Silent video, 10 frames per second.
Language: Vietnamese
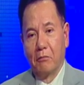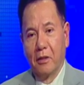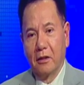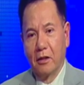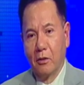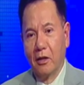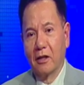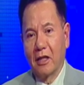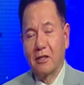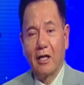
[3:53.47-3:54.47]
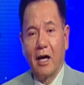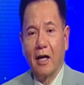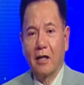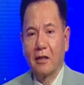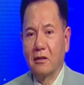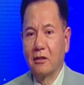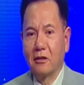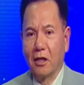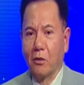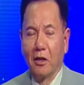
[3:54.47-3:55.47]
bệnh tiểu đường thật ra cái chữ
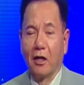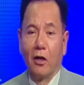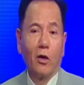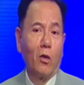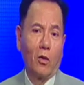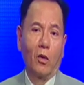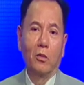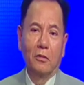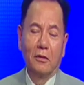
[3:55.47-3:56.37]
tiểu đường này nó không có đúng